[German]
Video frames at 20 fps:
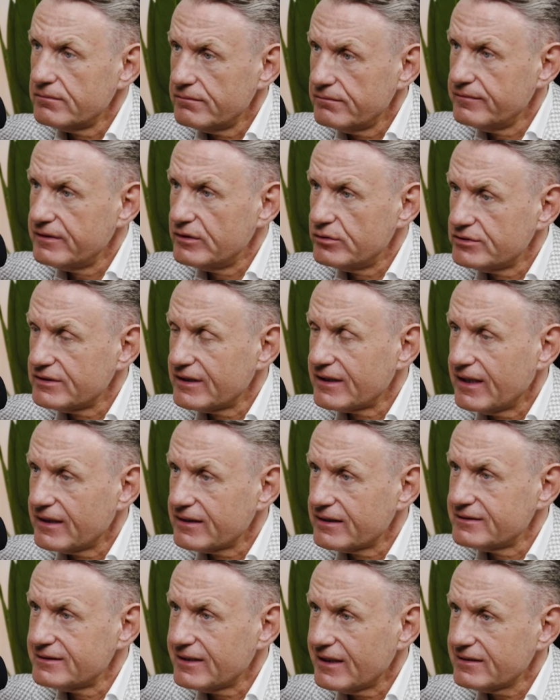wie du es ja
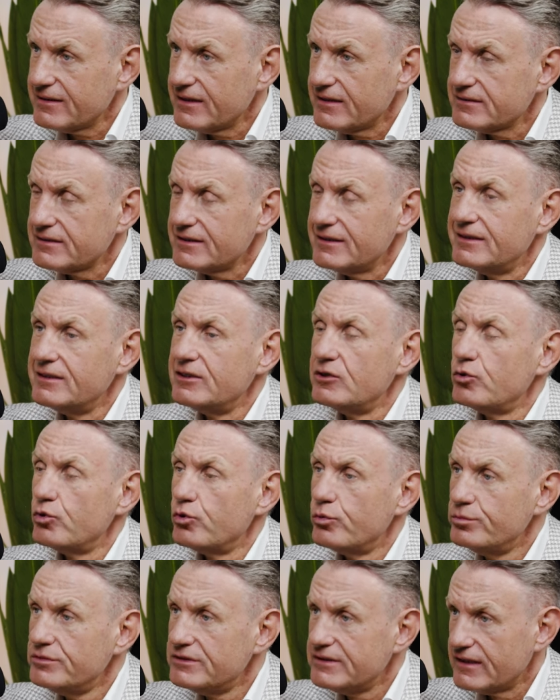gerade gesagt hast, in die
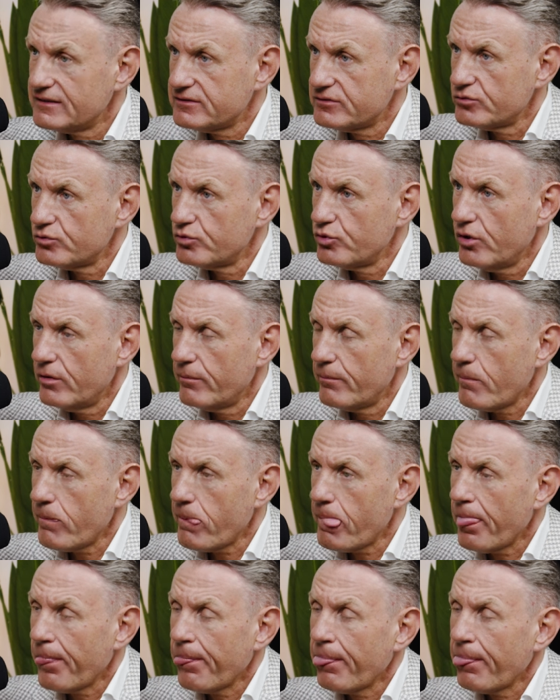Umsetzung kommen,